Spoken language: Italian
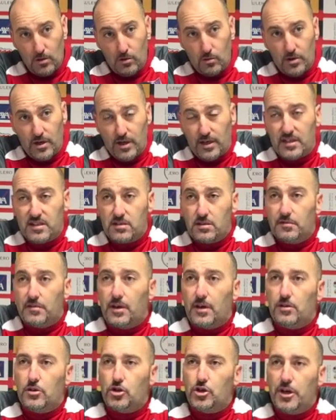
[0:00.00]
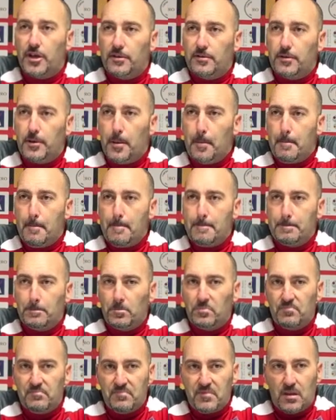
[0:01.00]
con una classifica decente.
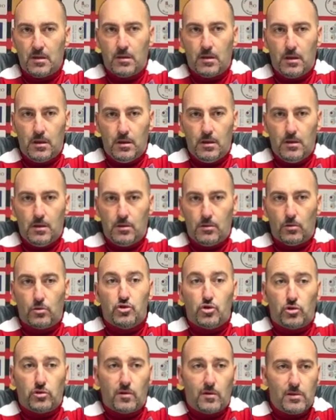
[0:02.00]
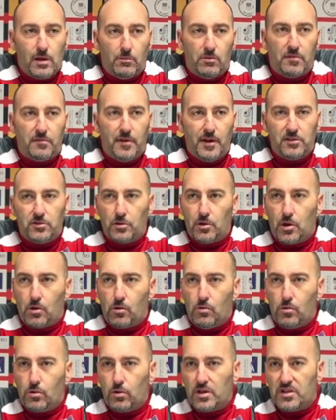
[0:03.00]
Non sottovalutiamo il fatto che
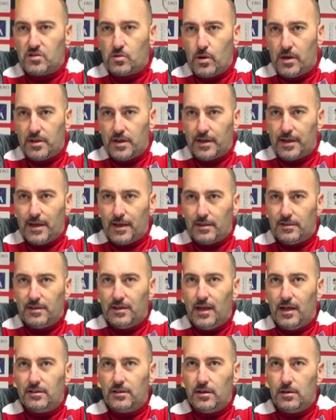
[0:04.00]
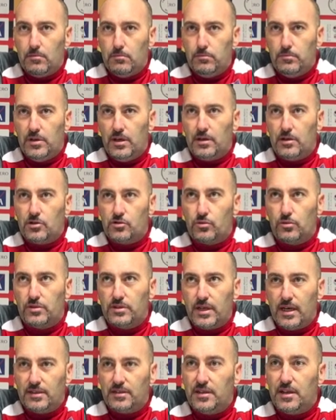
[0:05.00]
comunque una squadra che al di là dei, dei
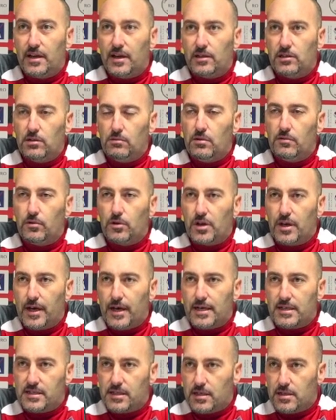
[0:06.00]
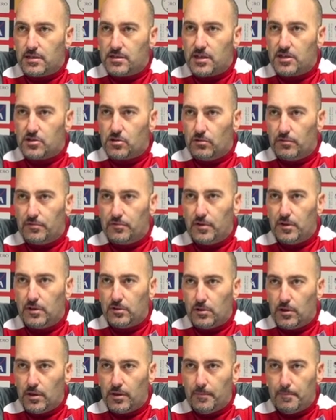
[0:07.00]
risultati negativi fuori casa e 6
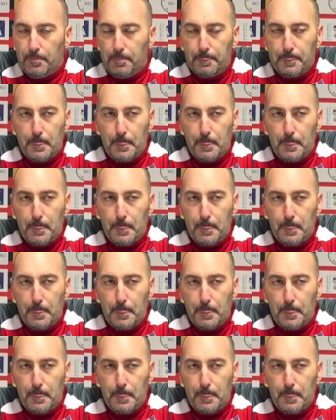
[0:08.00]
sconfitte